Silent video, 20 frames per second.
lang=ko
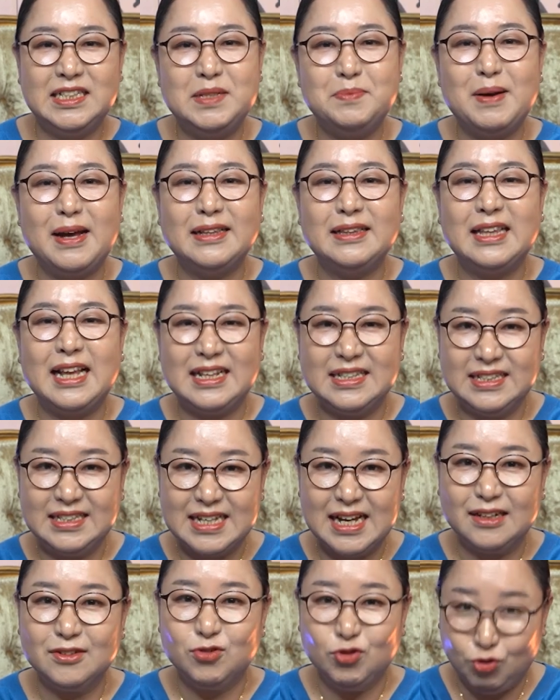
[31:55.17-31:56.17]
집안
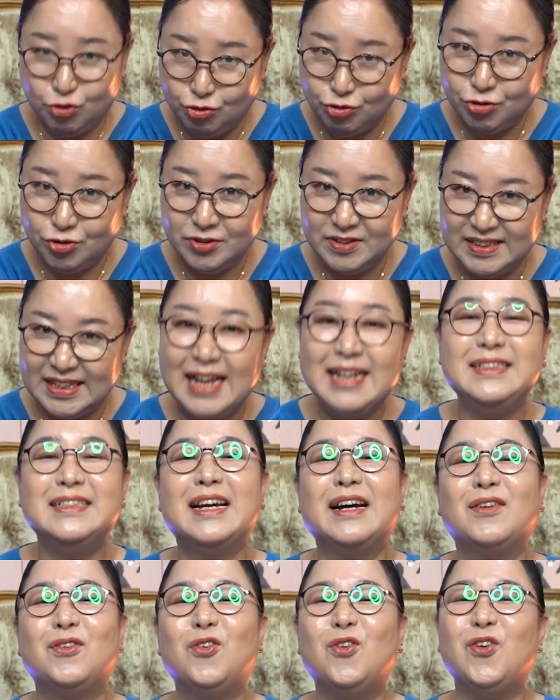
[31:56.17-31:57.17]
난장 투
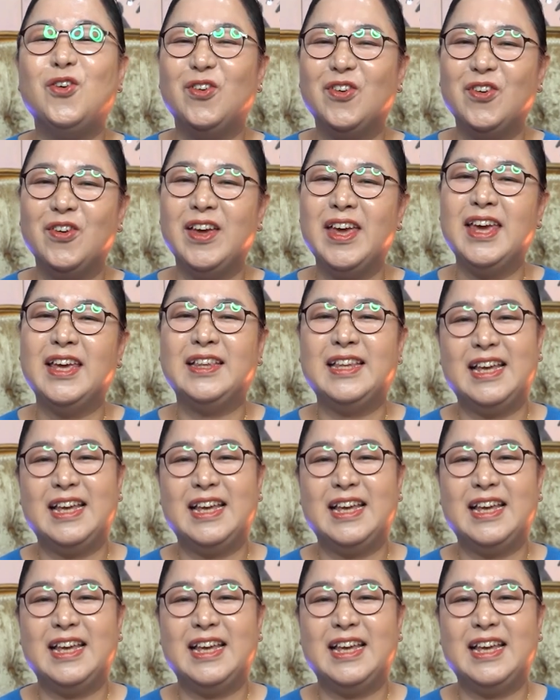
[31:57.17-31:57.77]
냉장고에